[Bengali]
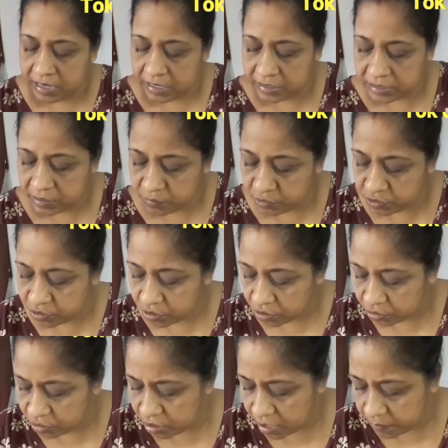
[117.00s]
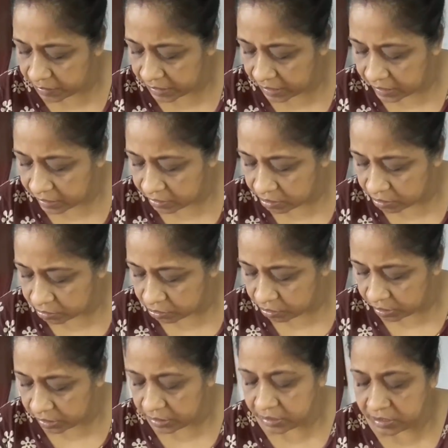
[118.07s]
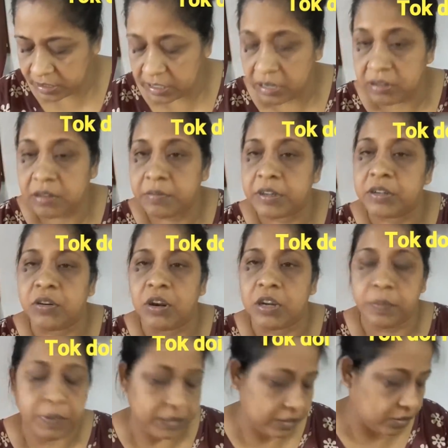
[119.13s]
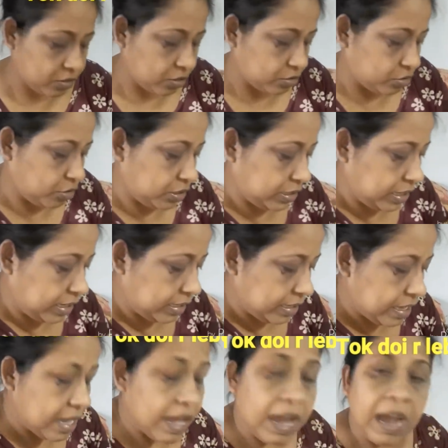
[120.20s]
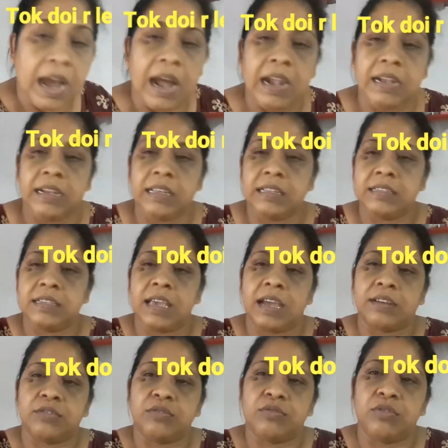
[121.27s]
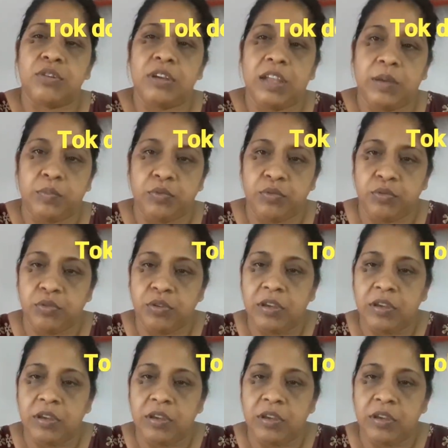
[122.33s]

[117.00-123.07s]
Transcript: এক চামচ টক দই আমি কেনা টক দই নিচ্ছি কারণ আমার ঘরে পাতা টক দই নেই আর নিয়েছি এক টুকরো লেবু